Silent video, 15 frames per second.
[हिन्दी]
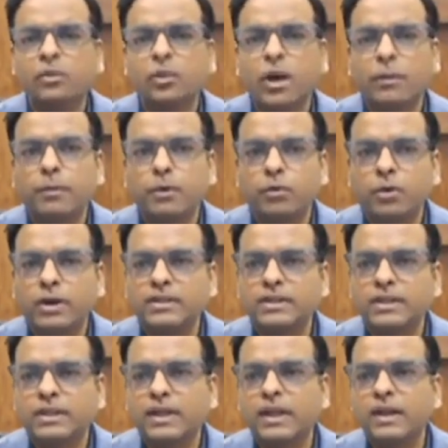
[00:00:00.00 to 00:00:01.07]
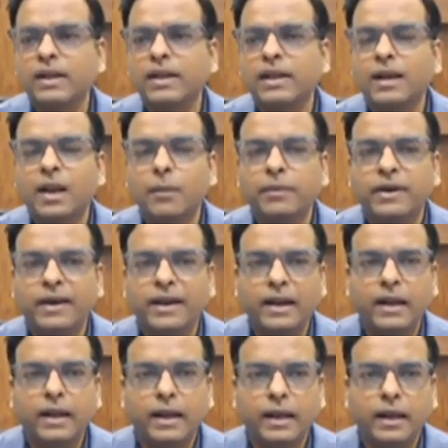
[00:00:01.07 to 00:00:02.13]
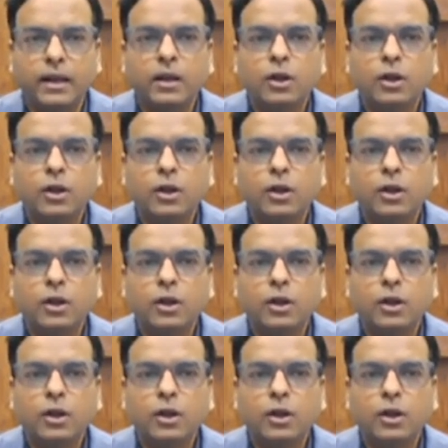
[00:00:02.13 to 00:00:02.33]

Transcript: तो आप बिल्कुल ले सकते हैं लेकिन अगर आप ट्रेडर हैं